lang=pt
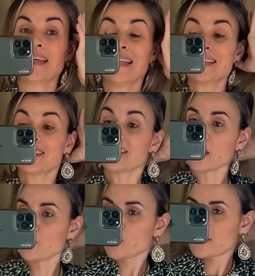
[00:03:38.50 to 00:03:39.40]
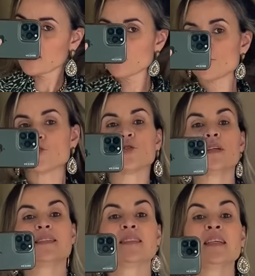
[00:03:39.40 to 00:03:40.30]
Ele é 100%
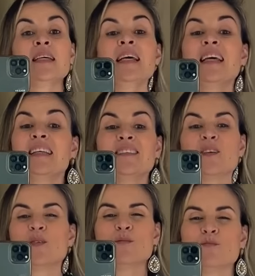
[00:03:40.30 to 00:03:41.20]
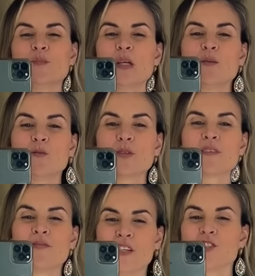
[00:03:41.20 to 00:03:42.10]
viscose, então é, é um
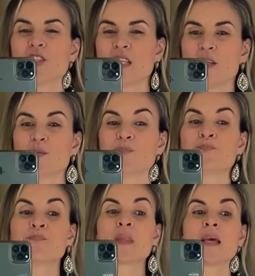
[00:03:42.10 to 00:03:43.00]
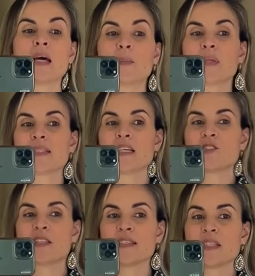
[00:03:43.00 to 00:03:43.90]
look fresquinho, apesar
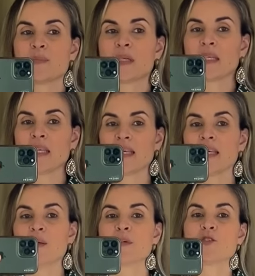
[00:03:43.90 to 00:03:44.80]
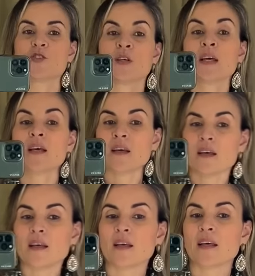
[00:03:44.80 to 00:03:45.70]
de ter essa manguinha aqui, mas
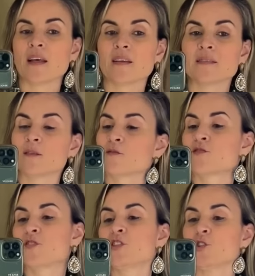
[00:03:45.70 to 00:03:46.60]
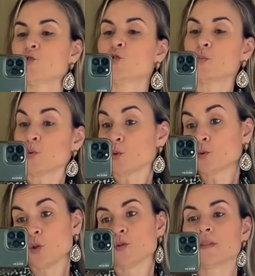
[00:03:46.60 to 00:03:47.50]
é, são os vestidos pro
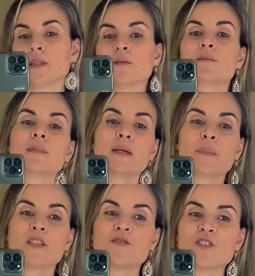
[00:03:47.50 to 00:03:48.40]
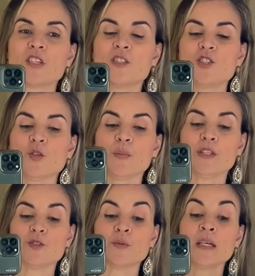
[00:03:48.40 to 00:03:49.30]
outono, então é mais fechadinho
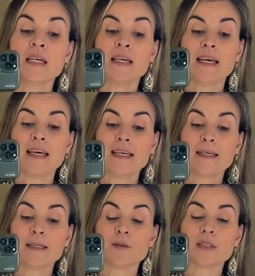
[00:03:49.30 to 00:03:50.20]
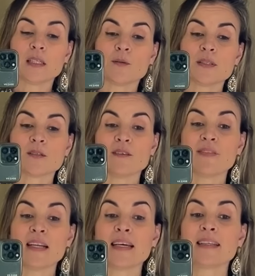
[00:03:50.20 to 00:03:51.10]
mesmo. É, outra coisa que eu ia
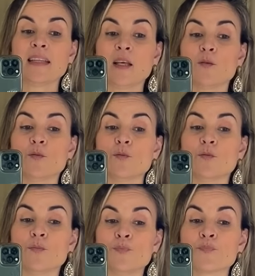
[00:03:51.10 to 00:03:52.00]
falar é que tem um,